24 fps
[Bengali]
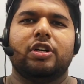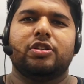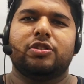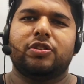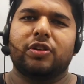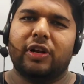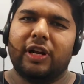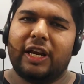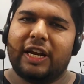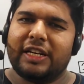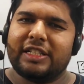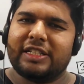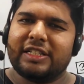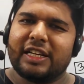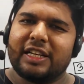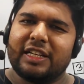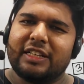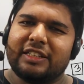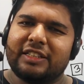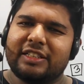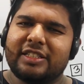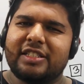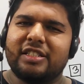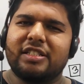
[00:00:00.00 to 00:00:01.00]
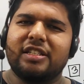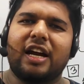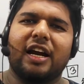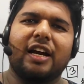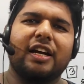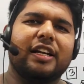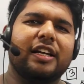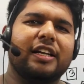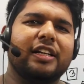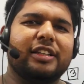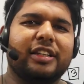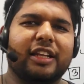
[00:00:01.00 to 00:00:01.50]
সো লেটস গেট
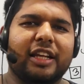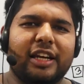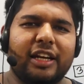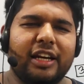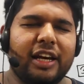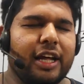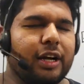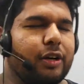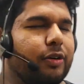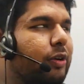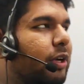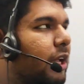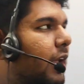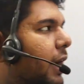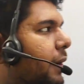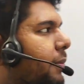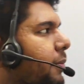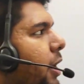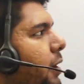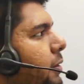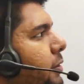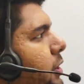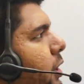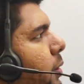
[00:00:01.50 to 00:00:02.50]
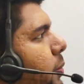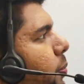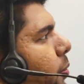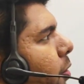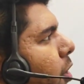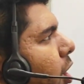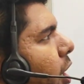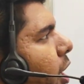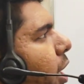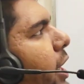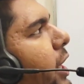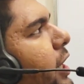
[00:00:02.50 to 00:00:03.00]
স্টার্টেড দেরি না করি আমরা আমাদের
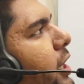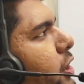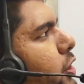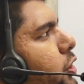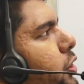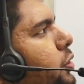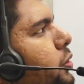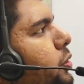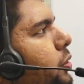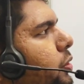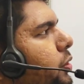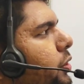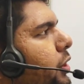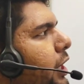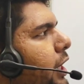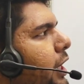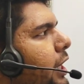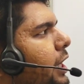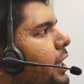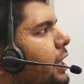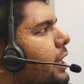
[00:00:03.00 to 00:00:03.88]
পড়ালেখাটা শুরু করি